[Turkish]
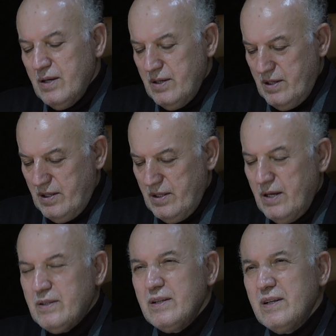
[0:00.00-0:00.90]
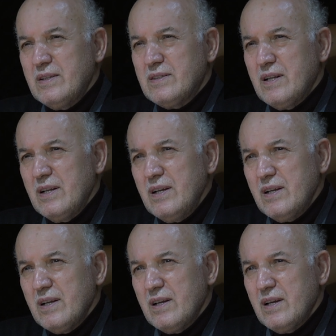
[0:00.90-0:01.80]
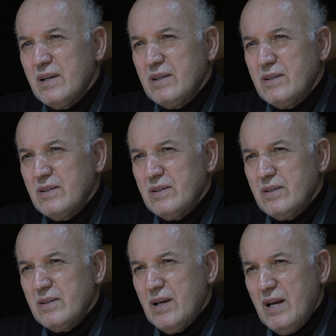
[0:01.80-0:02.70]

e, Allah dedi ki seni e,